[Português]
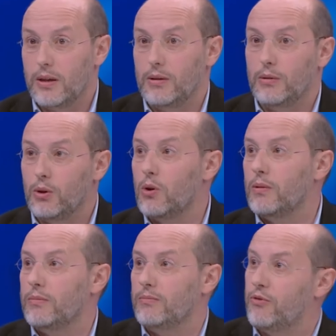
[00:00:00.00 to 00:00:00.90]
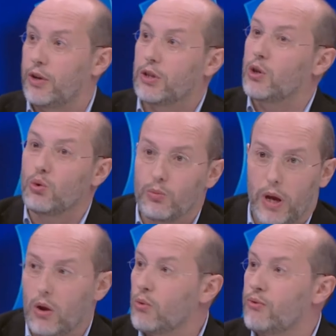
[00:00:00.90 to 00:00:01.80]
eh, frente a Nuno
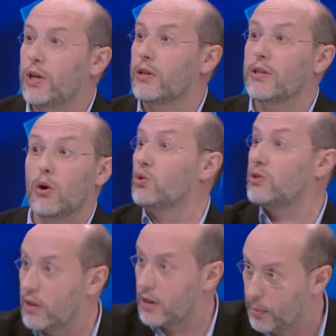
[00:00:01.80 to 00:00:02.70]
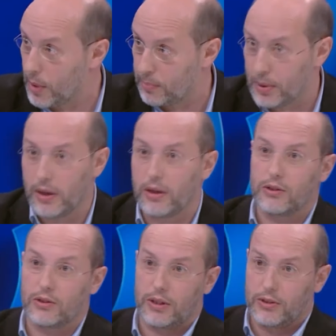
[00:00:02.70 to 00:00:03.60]
Melo, frente a Gonçalo da Câmara
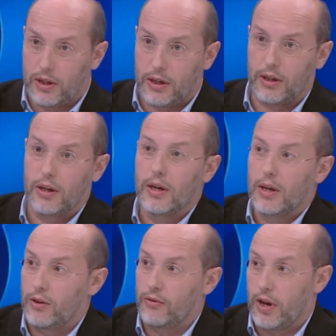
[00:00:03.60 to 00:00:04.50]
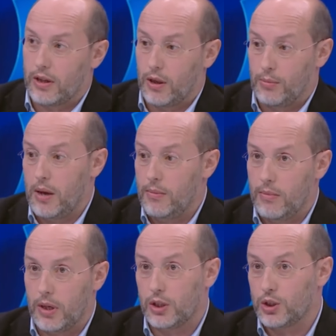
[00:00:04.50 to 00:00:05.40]
Pereira, se quiserem enviar também,
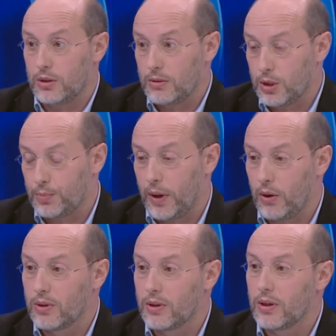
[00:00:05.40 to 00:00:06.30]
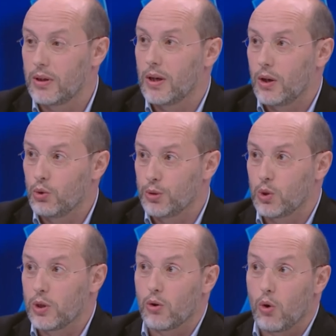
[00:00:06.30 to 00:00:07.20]
mas espero que Luís
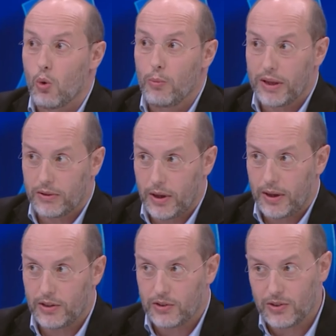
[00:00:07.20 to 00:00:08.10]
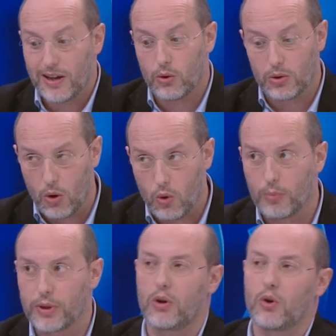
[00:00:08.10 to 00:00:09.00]
Montenegro não cometa esse erro de não
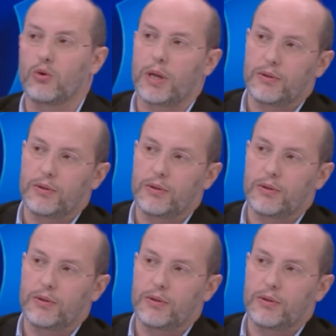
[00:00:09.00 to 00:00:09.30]
comparecer ao debate.